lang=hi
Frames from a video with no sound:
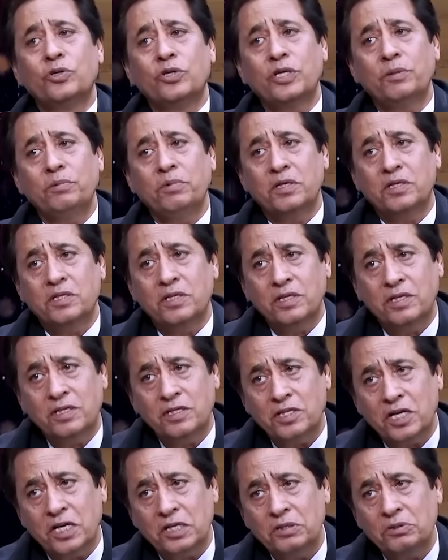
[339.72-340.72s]
छोटी बेटी
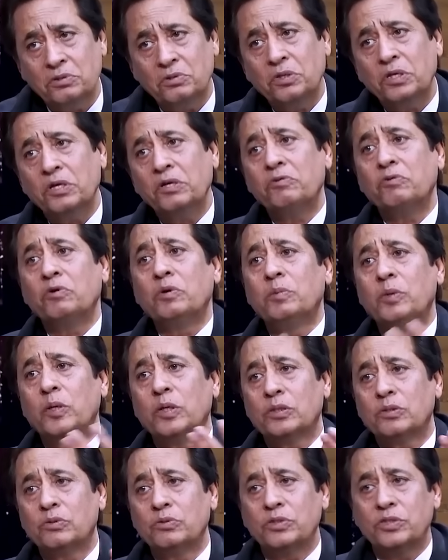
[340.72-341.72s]
की शादी हो गई वो
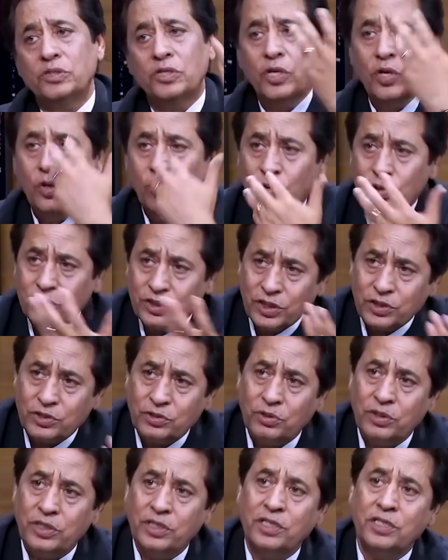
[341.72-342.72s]
बहुत खुश उससे
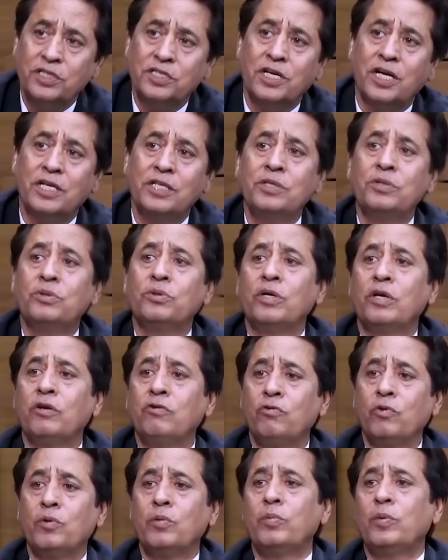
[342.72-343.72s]
छोटी की शादी हो
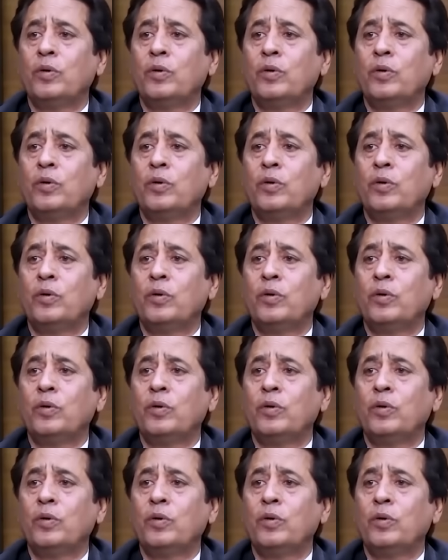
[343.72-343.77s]
गई वो